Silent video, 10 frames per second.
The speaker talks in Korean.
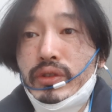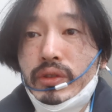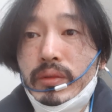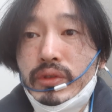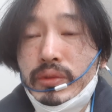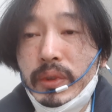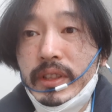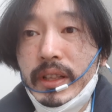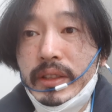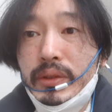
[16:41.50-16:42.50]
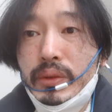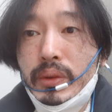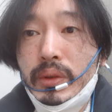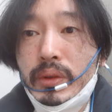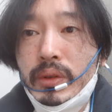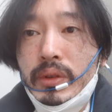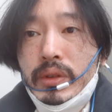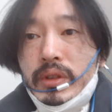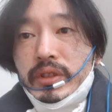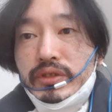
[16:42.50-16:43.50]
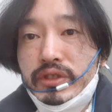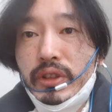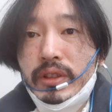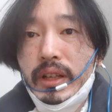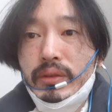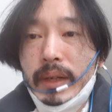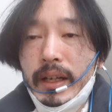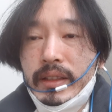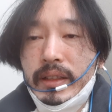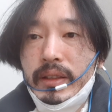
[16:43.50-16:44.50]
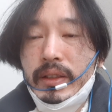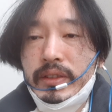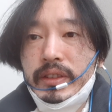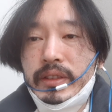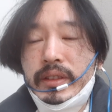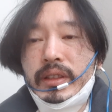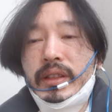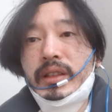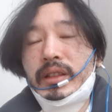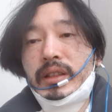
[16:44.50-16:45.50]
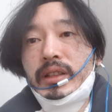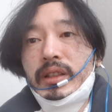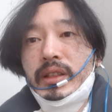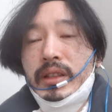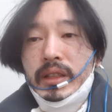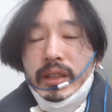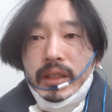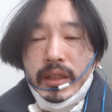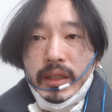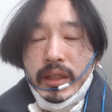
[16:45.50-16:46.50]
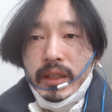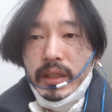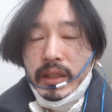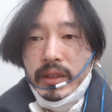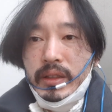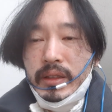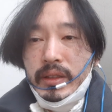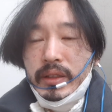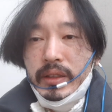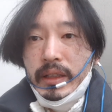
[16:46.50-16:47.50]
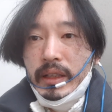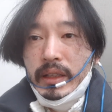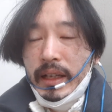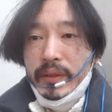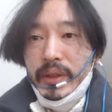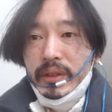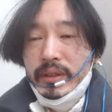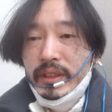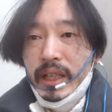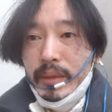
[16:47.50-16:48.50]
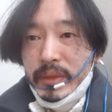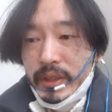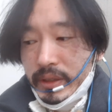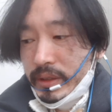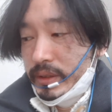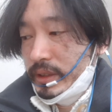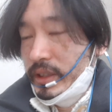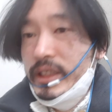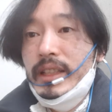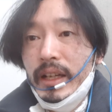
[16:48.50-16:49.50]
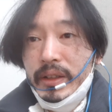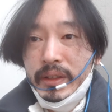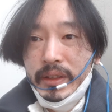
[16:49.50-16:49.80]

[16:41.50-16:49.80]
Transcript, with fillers: 주머니를 가지고 수련을 하고 막 하는 거는 어, 안 돼요. 사람이 큰일 나요.